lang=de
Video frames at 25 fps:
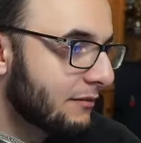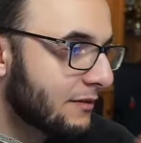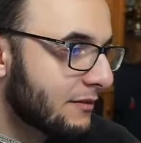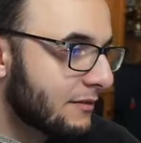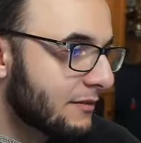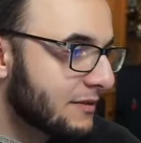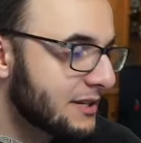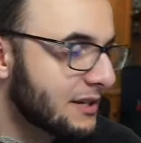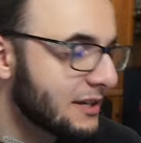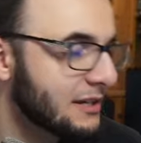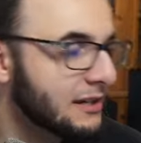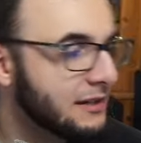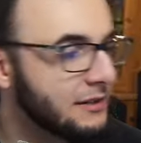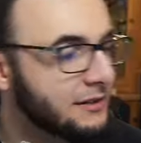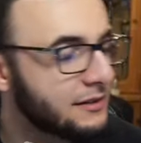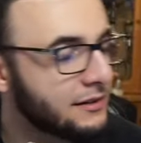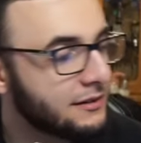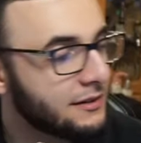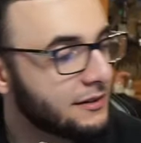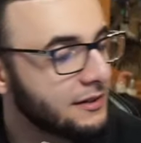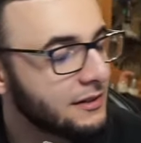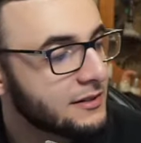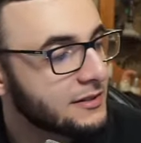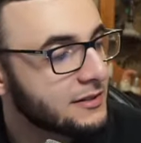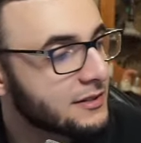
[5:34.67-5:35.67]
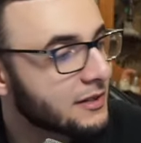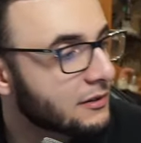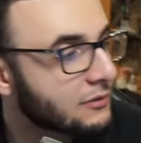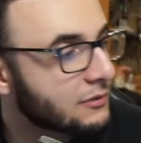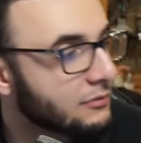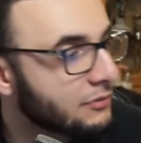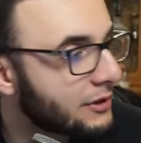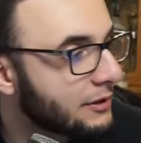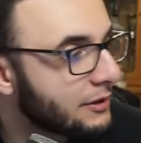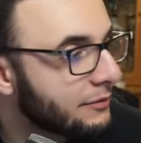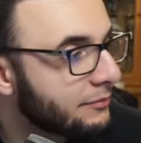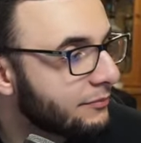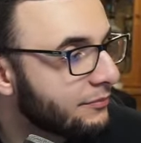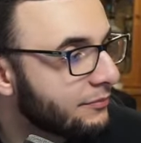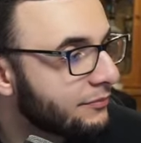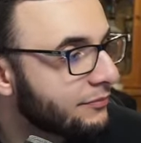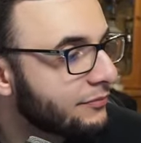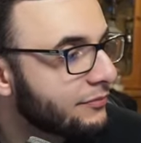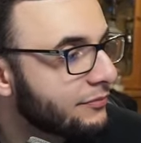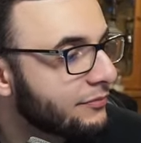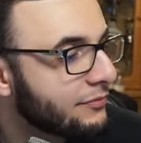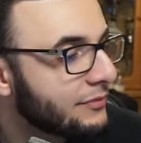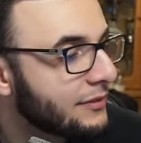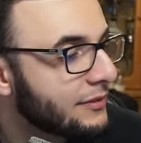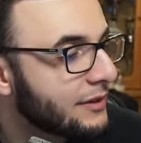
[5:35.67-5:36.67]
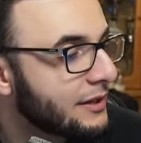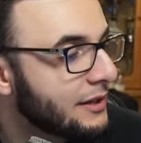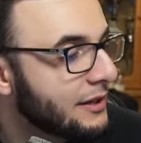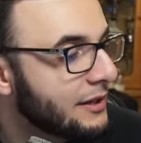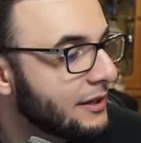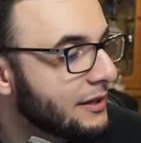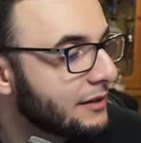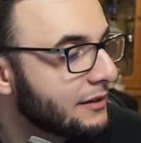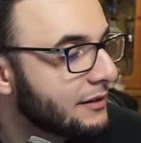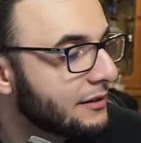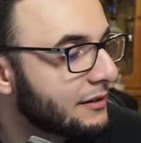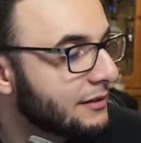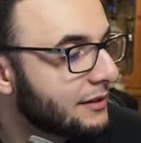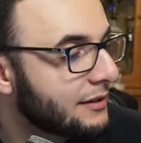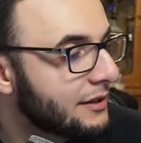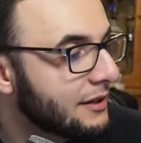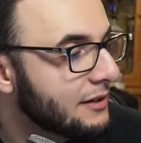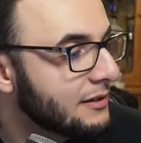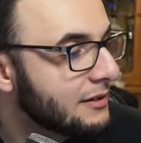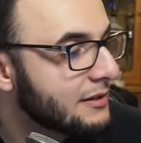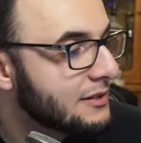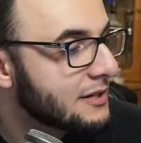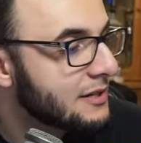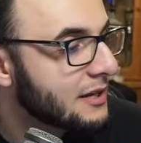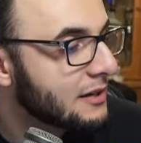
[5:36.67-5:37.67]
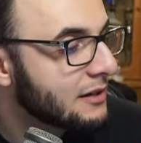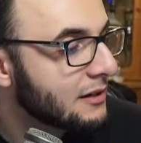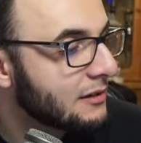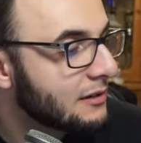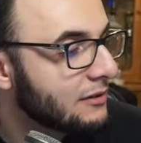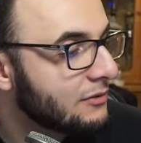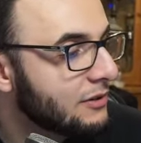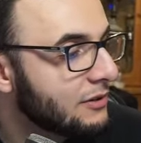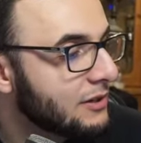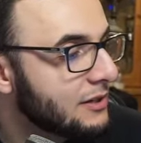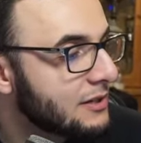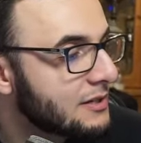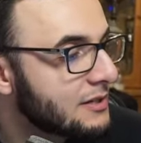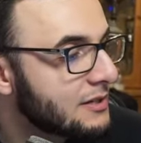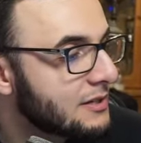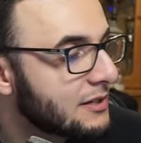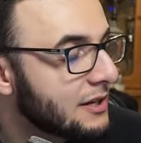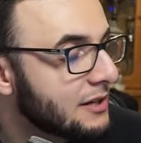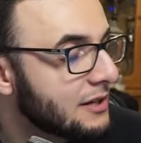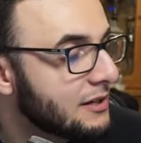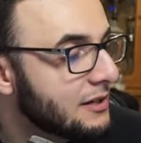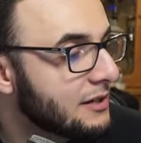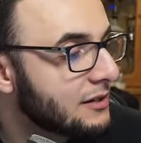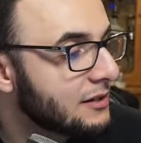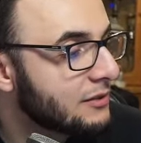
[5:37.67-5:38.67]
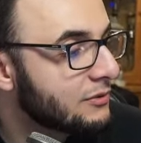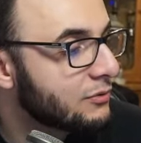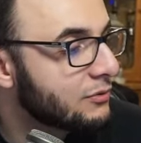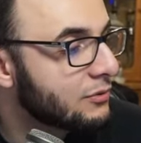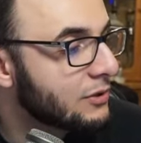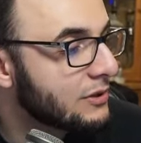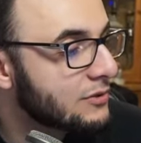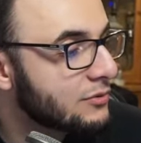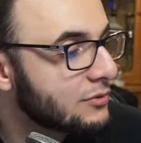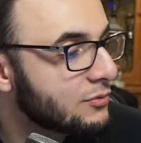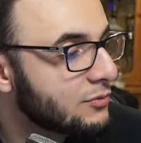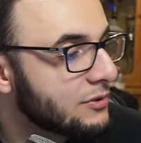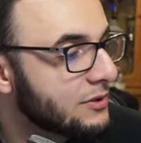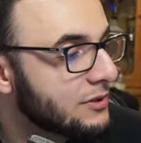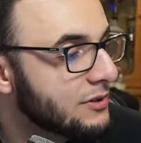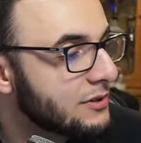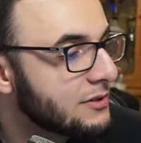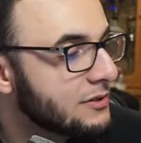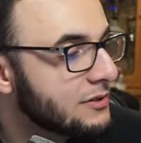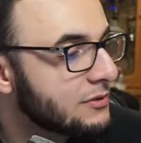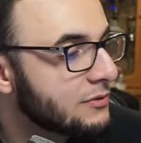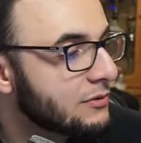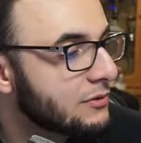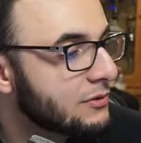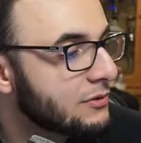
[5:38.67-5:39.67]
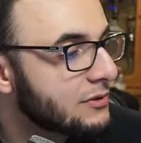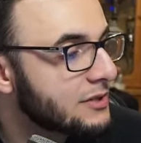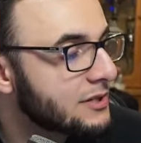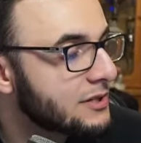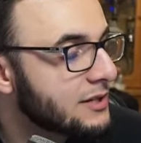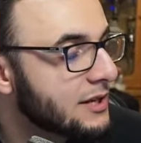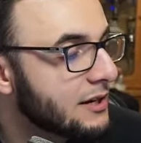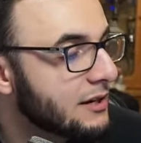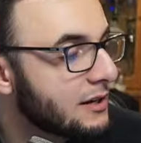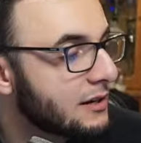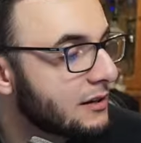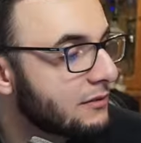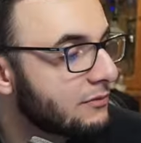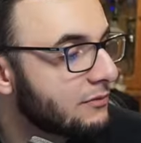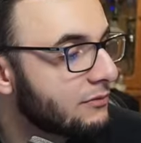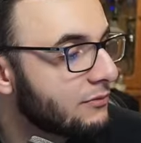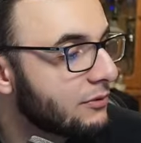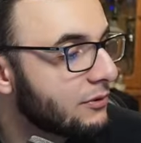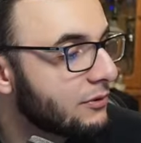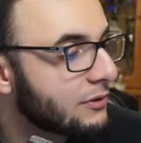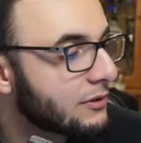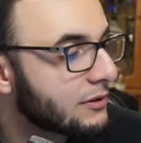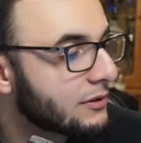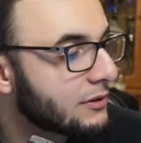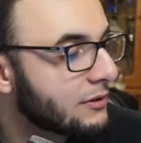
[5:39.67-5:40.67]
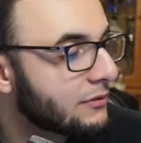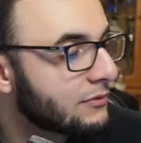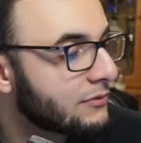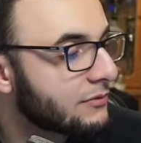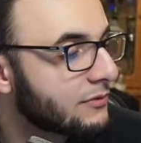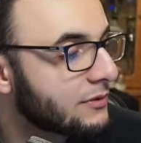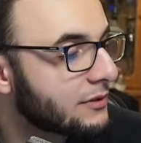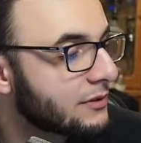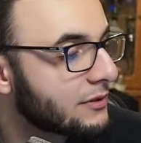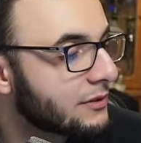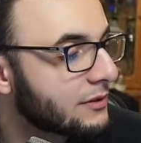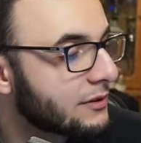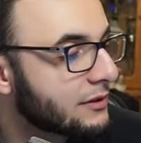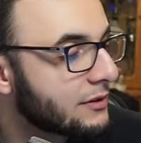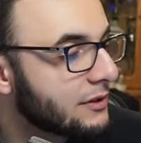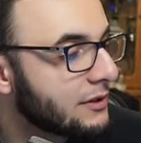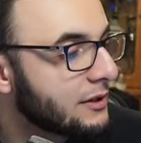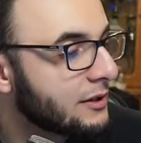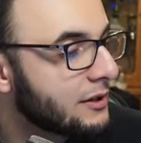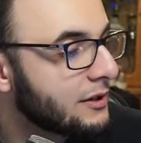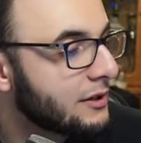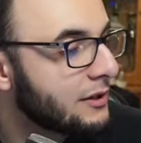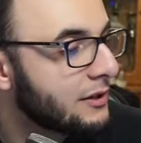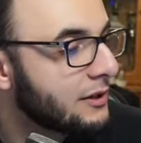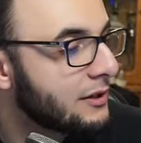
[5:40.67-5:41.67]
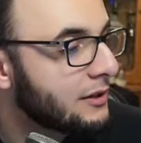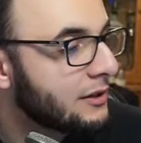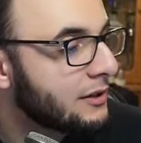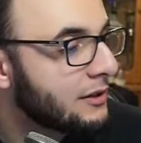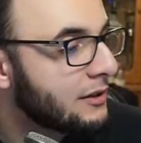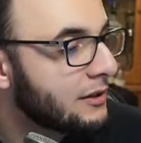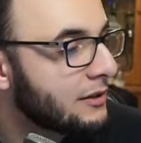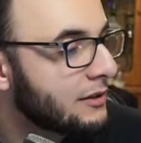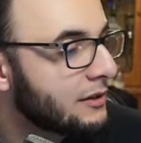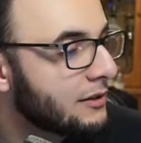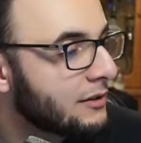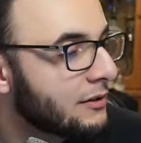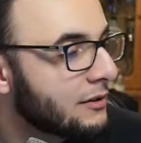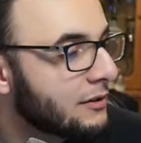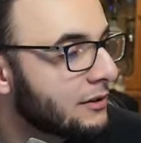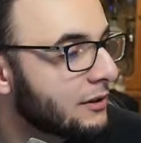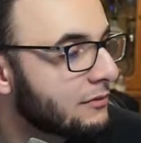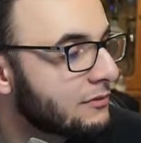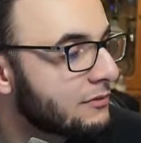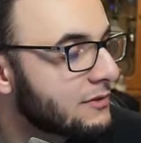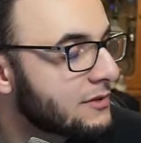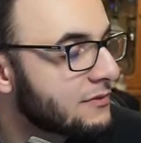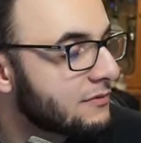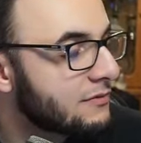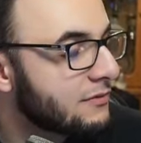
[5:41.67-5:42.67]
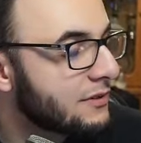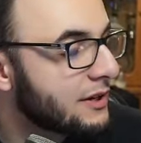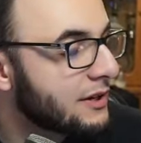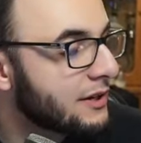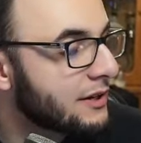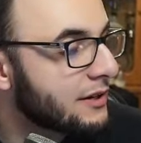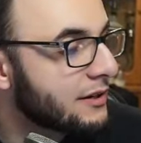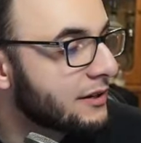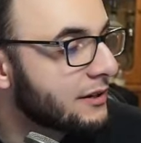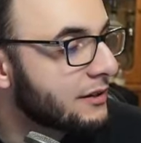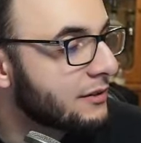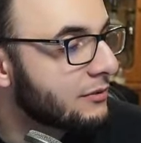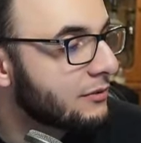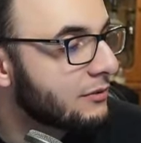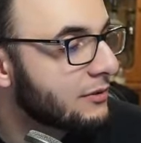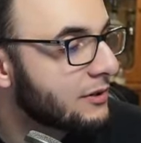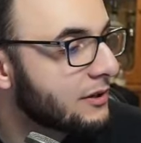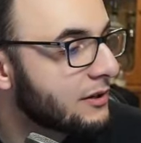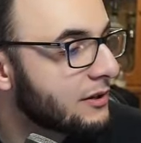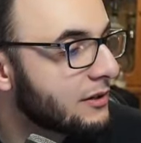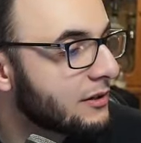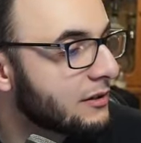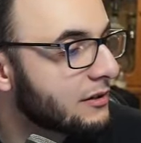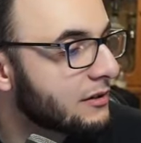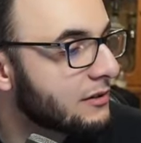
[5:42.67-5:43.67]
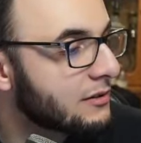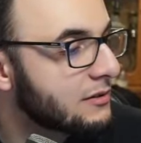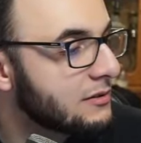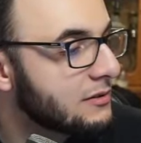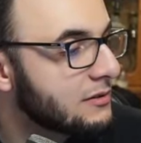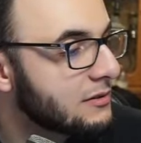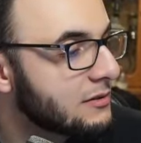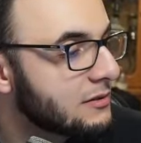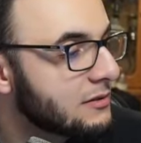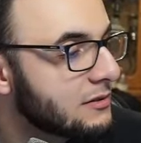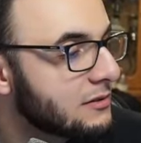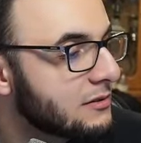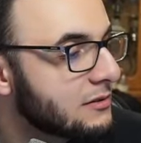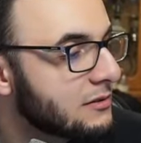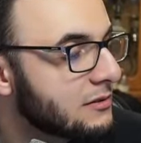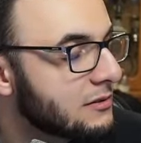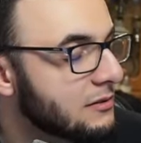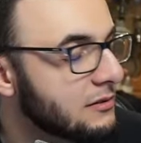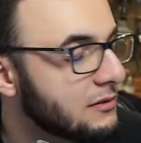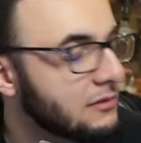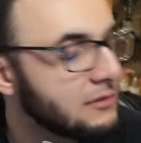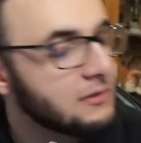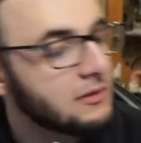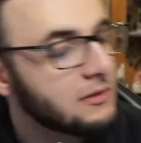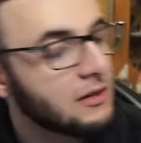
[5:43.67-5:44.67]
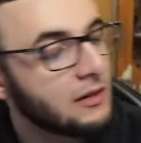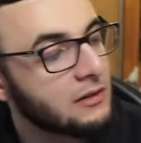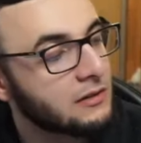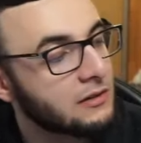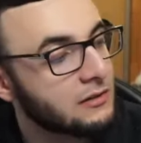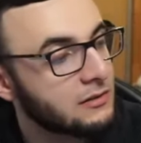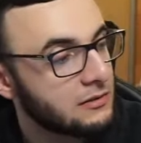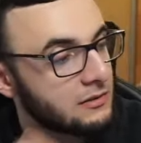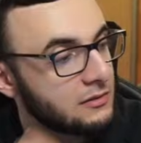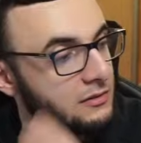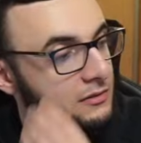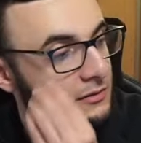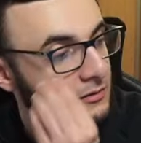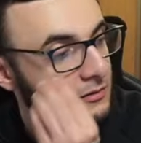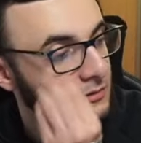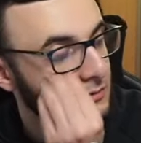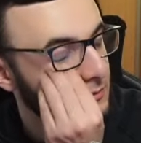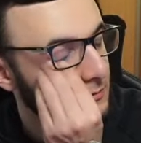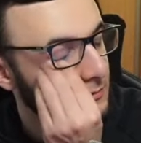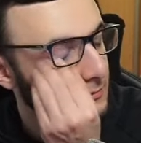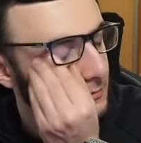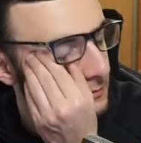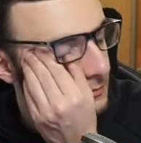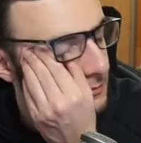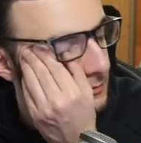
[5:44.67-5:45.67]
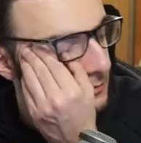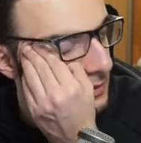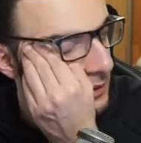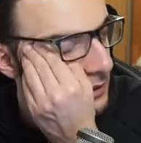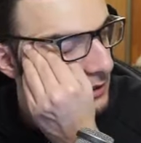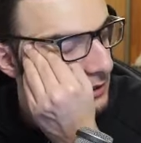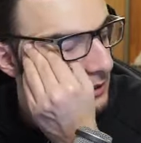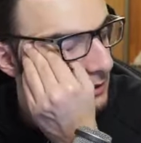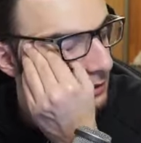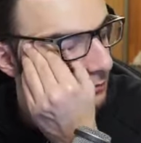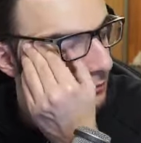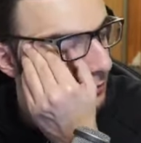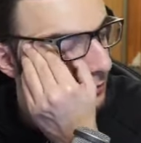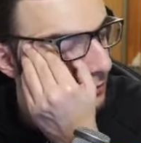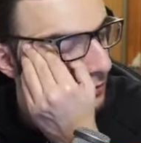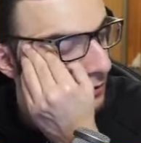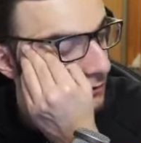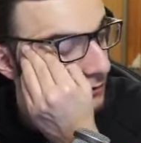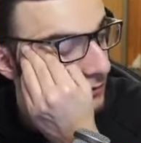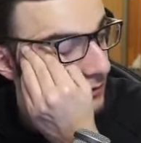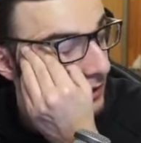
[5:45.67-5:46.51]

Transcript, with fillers: was ist eigentlich die Tierlist aktuell? Die Tierlist sagt aktuell, dass Tenny ganz gut ist und Constella gefolgt auf, äh, auf zwei. Okay, das ist interessant. Kenny immer noch auf